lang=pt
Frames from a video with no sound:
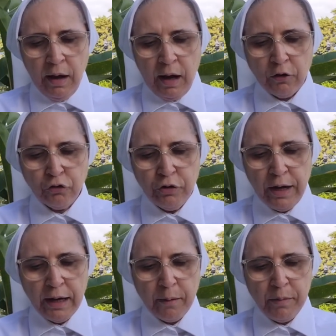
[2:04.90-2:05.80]

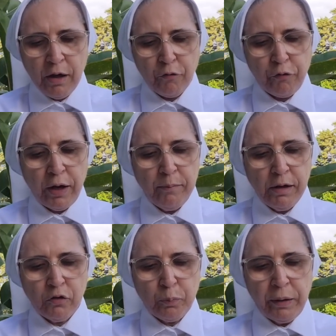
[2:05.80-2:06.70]
Ajudai a minha fé e
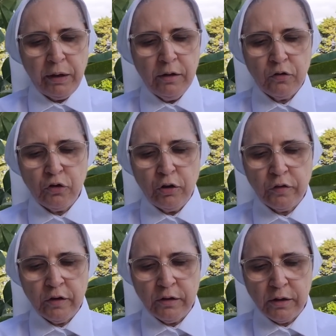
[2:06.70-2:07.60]
minha esperança, ó
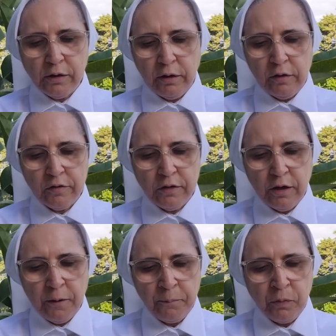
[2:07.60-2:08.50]
Santa
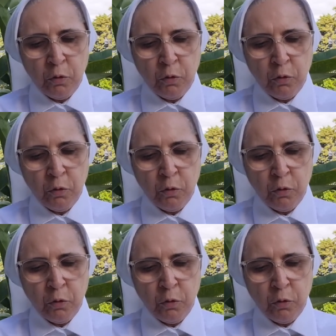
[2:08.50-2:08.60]
Teresinha,